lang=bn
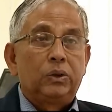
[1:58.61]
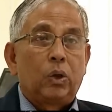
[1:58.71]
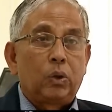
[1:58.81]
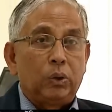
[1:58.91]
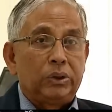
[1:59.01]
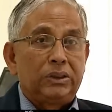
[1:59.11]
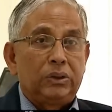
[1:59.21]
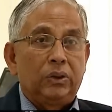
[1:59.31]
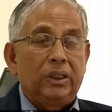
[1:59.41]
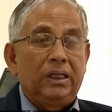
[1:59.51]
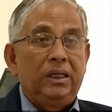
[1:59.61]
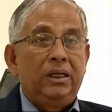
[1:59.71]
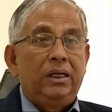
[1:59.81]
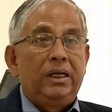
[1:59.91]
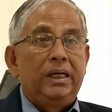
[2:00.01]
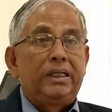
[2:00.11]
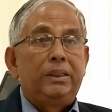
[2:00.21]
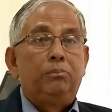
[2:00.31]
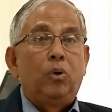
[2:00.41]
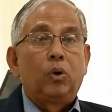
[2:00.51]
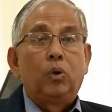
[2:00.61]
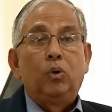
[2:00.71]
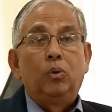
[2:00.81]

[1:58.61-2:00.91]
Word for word: দক্ষতার সঙ্গে একটি বড়